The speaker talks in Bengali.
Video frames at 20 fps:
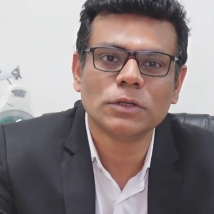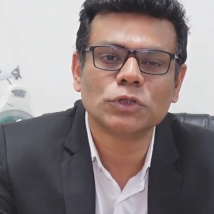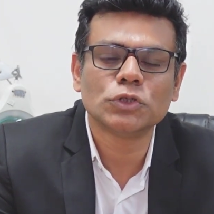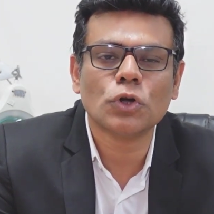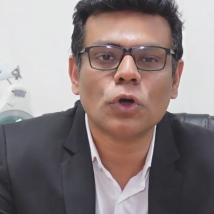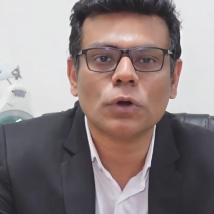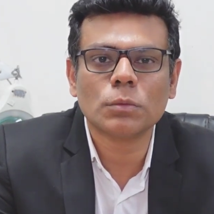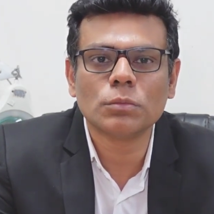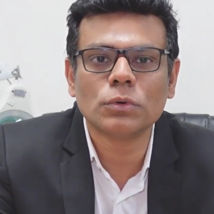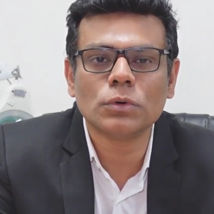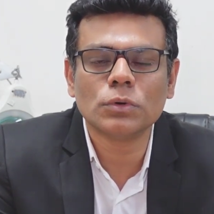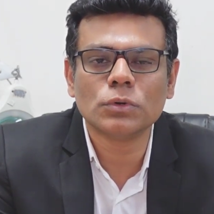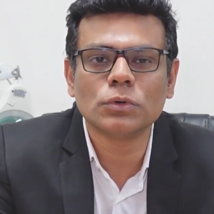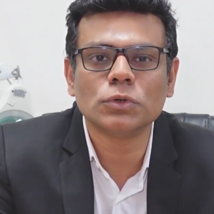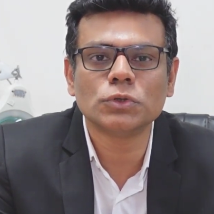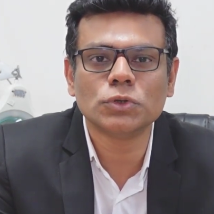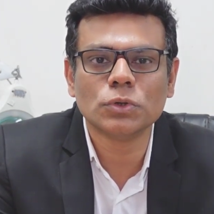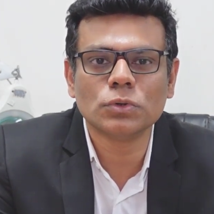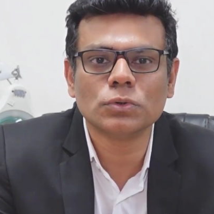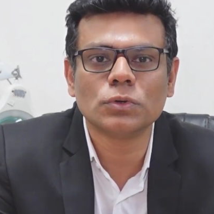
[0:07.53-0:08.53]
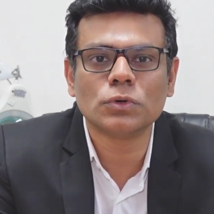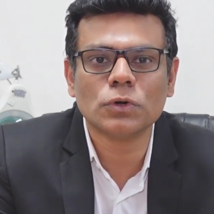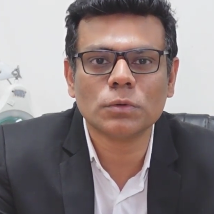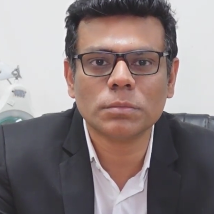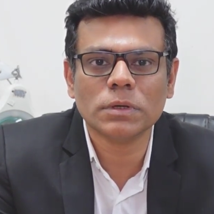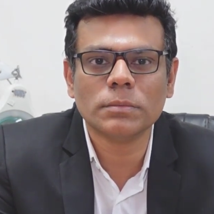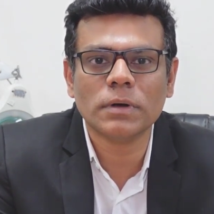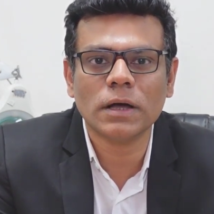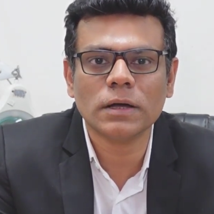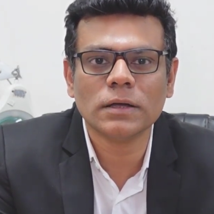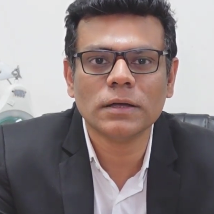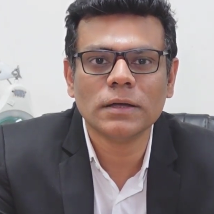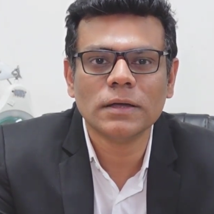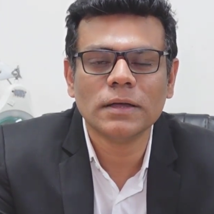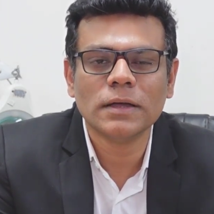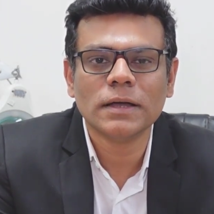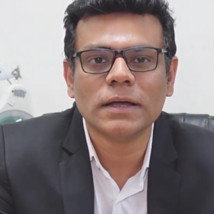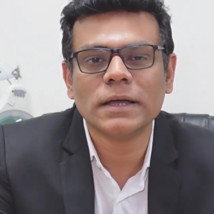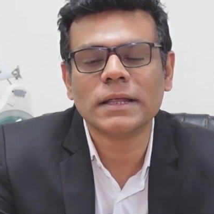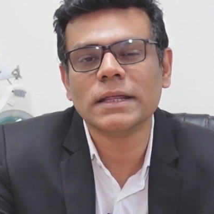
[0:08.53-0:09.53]
চর্ম ও যৌনরোগ বিভাগ
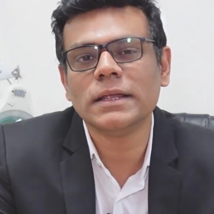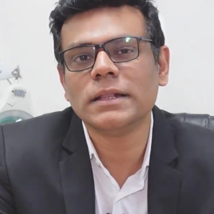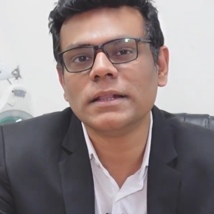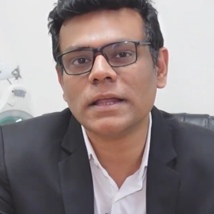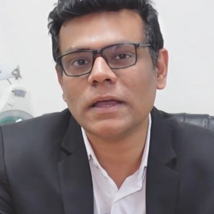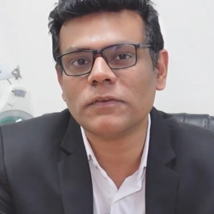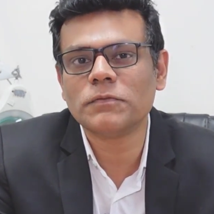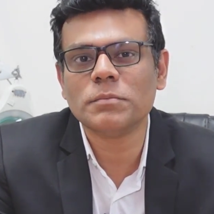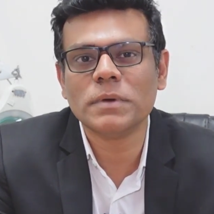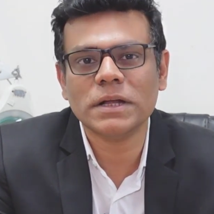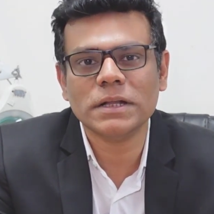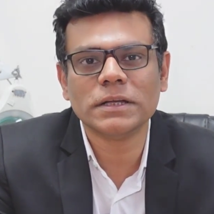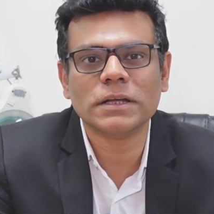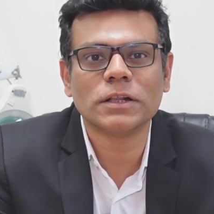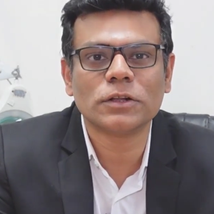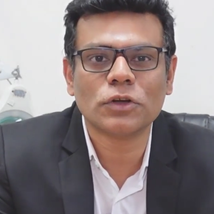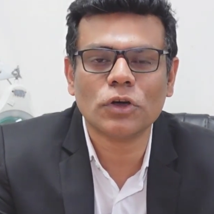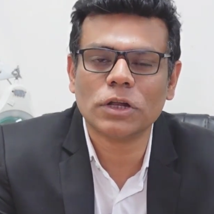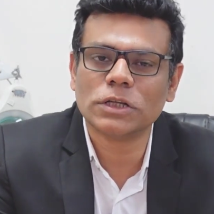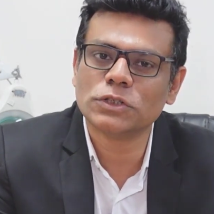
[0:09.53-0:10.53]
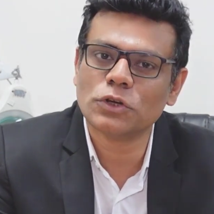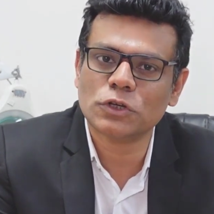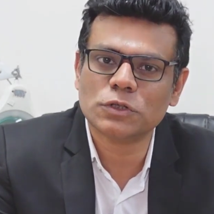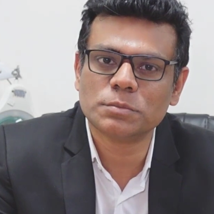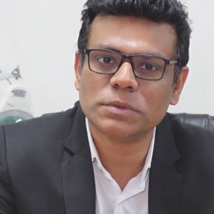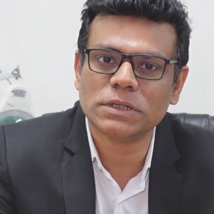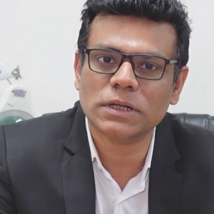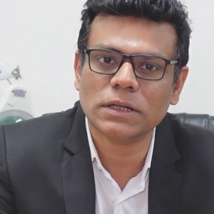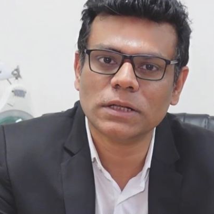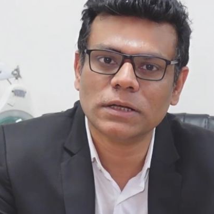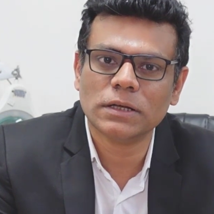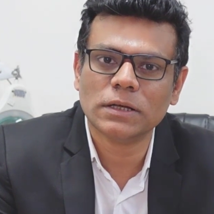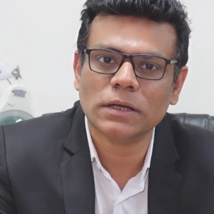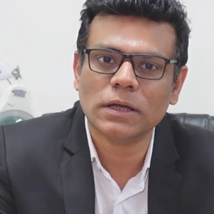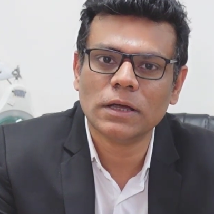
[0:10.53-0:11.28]
গ্রিন লাইফ মেডিকেল কলেজ হসপিটালে